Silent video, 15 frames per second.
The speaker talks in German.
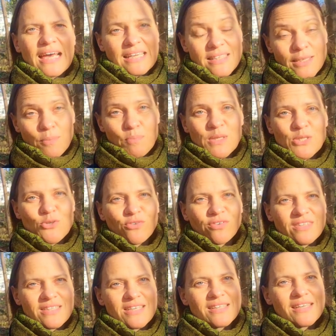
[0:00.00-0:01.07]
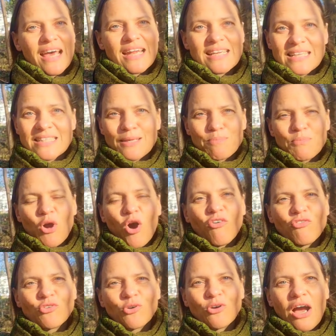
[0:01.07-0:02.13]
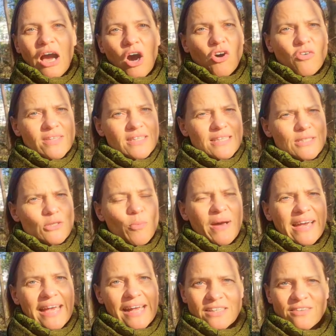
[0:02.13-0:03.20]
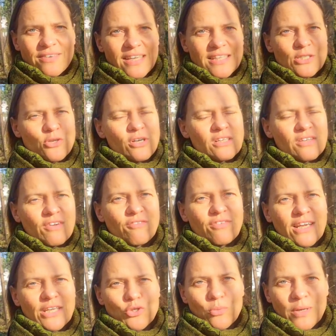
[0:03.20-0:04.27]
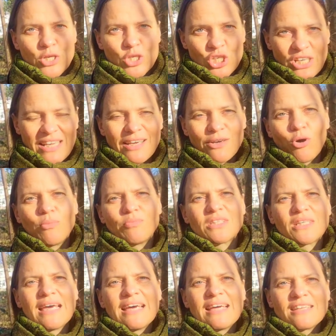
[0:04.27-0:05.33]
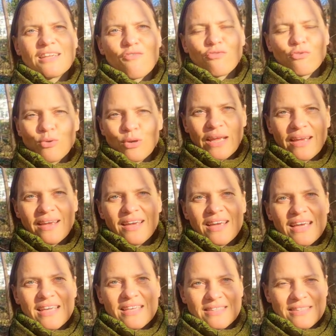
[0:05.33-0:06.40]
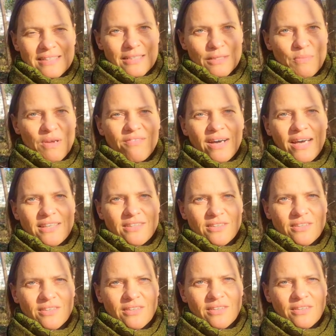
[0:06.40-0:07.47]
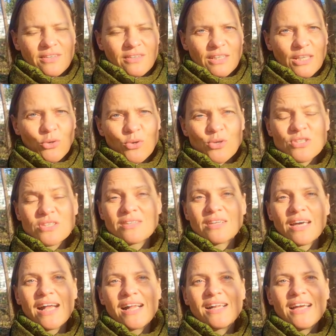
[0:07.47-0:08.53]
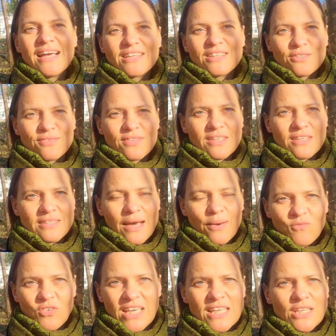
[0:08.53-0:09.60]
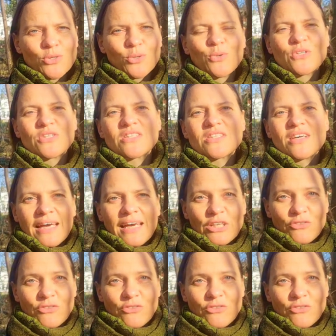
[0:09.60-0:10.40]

Das gibt mir Zuversicht, das gibt mir Hoffnung, auch wenn es jetzt noch mal kälter werden sollte, wenn vielleicht noch mal Schnee kommt. Der Frühling ist nicht mehr weit. Den größten Teil des Winters haben wir hinter uns.